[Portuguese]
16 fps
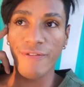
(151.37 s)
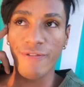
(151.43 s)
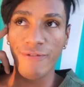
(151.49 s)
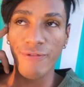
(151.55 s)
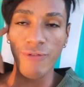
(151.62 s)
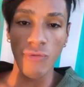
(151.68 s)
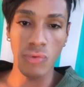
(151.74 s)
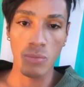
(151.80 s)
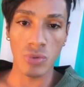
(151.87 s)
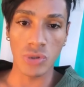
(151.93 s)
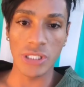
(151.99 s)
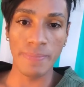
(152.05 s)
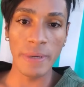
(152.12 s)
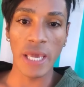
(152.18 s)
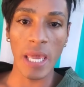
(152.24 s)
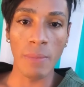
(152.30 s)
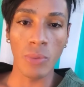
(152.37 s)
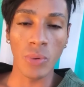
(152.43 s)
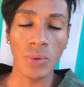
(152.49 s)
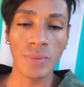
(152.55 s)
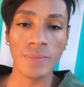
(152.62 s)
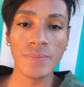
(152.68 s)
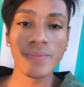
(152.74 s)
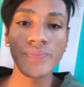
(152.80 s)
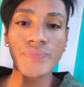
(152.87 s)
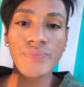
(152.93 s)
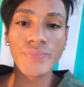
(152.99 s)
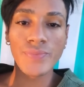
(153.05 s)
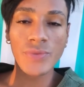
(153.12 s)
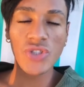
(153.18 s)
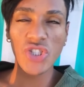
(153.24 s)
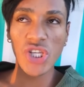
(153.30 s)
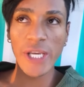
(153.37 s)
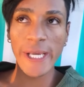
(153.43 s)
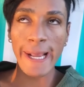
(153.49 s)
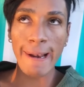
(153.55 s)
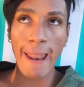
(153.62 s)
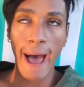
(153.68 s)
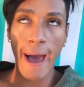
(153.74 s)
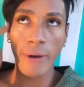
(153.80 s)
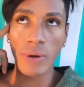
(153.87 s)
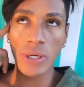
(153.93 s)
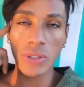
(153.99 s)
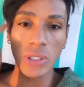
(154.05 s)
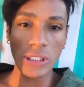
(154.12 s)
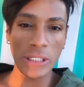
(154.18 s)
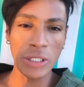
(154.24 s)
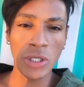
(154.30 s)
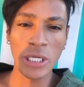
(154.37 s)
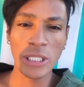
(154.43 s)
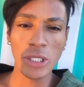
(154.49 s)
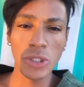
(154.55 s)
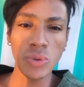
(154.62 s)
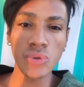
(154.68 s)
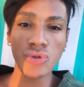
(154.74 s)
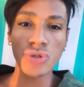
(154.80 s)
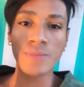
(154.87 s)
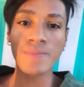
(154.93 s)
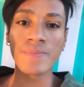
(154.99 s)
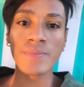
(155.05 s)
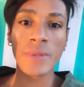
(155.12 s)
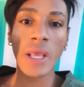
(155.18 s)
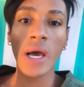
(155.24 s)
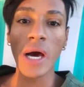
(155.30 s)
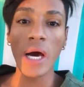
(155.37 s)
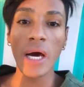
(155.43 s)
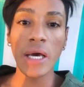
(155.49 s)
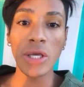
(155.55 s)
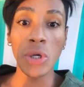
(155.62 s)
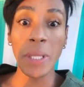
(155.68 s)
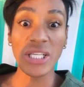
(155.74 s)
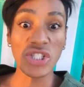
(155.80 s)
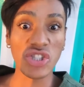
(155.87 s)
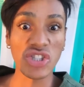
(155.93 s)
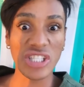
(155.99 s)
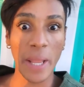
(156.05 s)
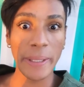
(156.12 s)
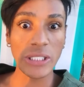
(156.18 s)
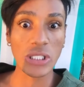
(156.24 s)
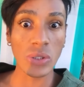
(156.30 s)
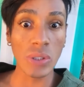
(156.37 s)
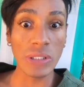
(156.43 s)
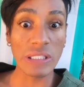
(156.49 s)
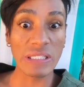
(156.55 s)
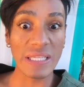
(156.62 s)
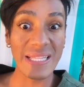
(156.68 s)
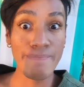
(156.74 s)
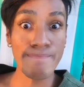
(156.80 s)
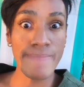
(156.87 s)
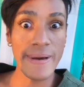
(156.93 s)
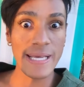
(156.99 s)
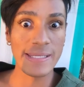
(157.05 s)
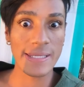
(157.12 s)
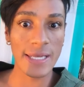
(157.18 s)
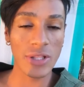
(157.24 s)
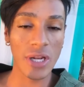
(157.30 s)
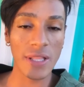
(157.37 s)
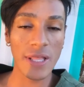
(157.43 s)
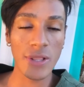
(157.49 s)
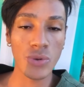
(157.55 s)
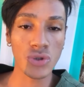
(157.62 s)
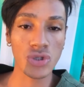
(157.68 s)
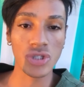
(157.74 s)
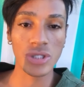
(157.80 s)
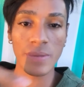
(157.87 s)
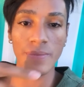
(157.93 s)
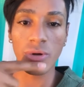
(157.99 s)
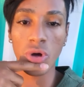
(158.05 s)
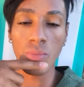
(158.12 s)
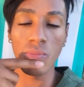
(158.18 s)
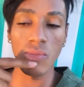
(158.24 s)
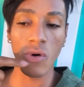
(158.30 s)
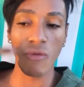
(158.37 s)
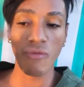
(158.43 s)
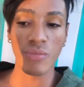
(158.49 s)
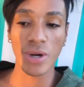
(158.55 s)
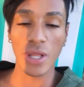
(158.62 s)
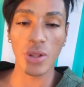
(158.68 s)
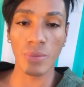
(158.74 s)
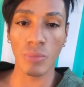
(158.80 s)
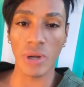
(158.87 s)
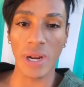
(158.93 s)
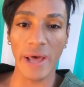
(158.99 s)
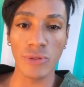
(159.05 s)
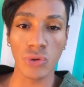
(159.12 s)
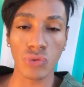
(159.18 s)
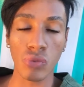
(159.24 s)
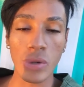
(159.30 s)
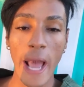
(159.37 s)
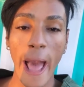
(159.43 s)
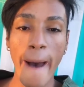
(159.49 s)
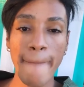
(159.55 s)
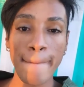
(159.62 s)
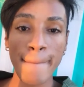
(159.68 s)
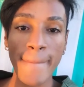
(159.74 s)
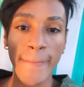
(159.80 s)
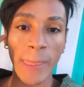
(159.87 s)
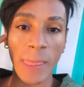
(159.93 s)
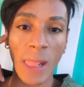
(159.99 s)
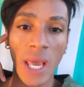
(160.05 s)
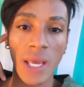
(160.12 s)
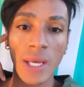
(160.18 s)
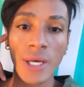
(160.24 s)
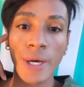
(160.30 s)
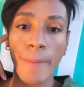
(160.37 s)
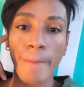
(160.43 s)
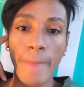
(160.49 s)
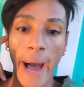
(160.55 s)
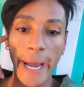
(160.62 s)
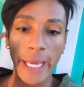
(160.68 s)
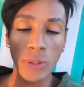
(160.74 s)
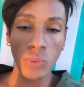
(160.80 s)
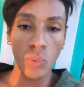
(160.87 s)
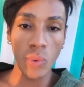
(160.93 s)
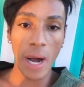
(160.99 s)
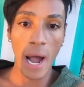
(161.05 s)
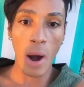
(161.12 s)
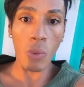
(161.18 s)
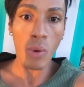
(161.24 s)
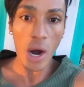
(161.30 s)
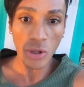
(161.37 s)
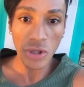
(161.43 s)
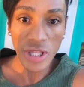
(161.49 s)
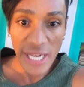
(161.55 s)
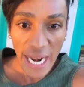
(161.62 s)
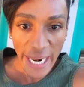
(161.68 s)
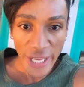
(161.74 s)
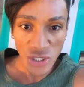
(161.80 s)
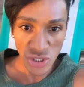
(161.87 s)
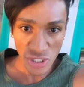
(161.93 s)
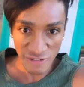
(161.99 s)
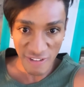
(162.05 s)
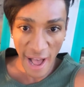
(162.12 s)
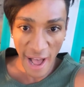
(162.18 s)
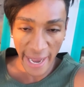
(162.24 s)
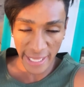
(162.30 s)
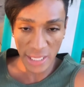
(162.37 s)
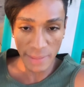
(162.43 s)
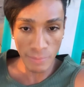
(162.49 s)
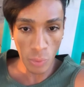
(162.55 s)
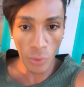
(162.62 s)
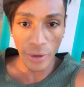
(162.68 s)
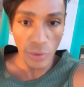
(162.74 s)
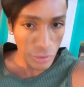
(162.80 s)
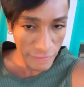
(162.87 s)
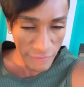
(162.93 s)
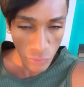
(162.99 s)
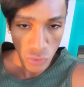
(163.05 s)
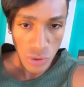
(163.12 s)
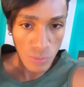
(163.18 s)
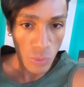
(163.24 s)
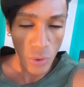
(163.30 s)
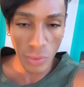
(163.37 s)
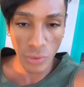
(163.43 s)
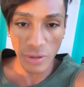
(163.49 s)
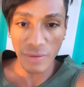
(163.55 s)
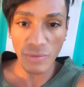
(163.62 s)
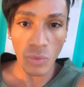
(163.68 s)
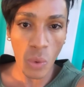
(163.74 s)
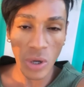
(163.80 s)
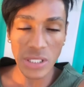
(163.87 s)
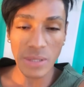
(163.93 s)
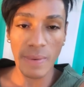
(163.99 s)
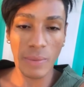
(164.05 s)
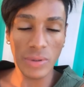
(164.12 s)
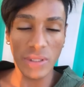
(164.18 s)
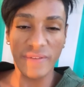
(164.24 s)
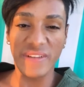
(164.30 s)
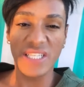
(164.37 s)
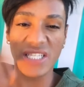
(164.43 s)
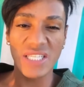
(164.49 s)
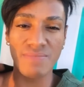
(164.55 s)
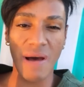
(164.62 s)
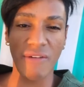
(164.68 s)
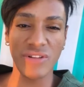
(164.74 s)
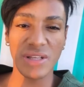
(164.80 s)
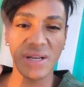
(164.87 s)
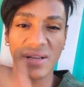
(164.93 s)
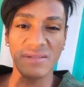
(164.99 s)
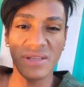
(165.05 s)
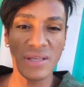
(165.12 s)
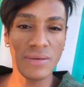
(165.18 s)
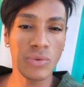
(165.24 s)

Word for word: Fumo, se pequeno. Cheguei lá, eram que 7 horas da noite. E eu nas estradas sozinha, de pé, 7 horas da noite, né? Porque o Bolf morava, morava em outro lugar. Marquei no curral. Curral de leite de vaca, de boi, onde fica os boi, onde coisa, pra poder fazer esses bafos de, de